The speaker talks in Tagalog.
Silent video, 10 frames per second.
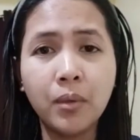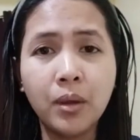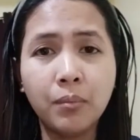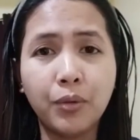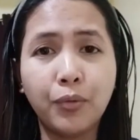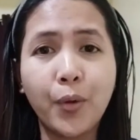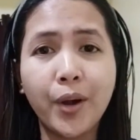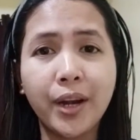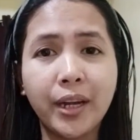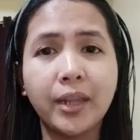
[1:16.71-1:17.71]

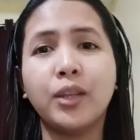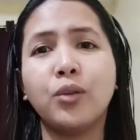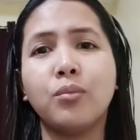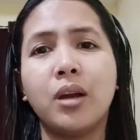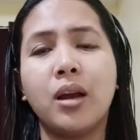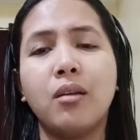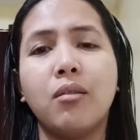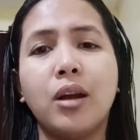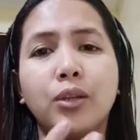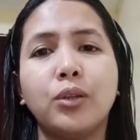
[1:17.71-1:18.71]
before yung mga kung
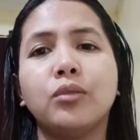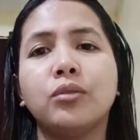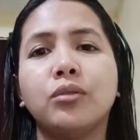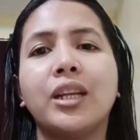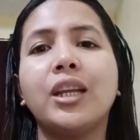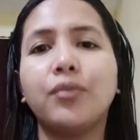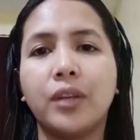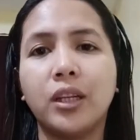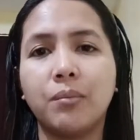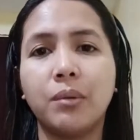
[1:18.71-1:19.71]
ano yung relief na
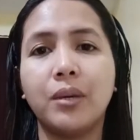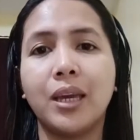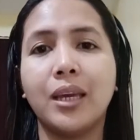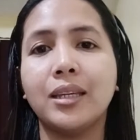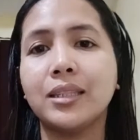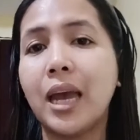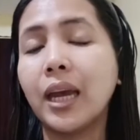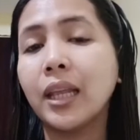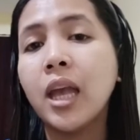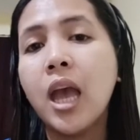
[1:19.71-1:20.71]
nabibigay niya sa
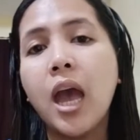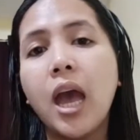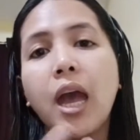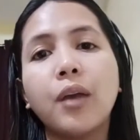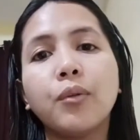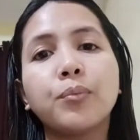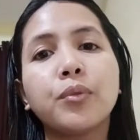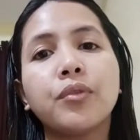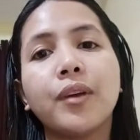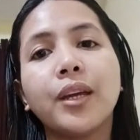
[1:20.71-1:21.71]
akin, I will
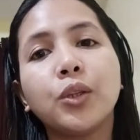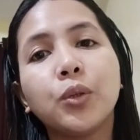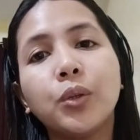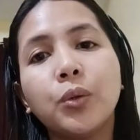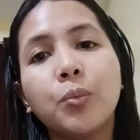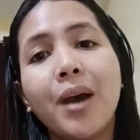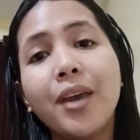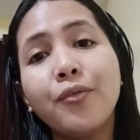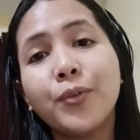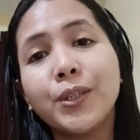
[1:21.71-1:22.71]
provide to you my
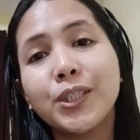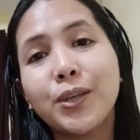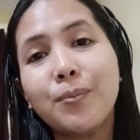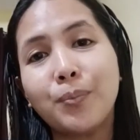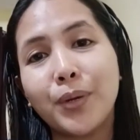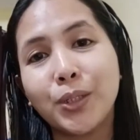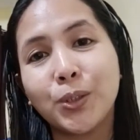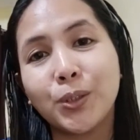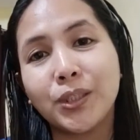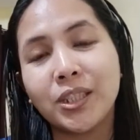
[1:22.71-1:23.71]
first
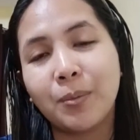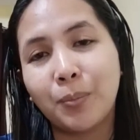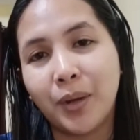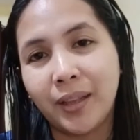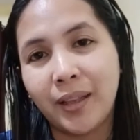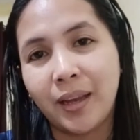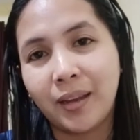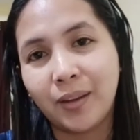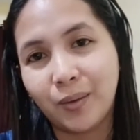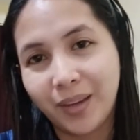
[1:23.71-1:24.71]
impression sa product.
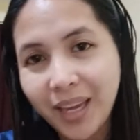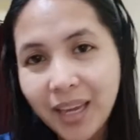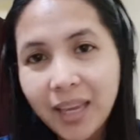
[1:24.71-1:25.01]
Okay?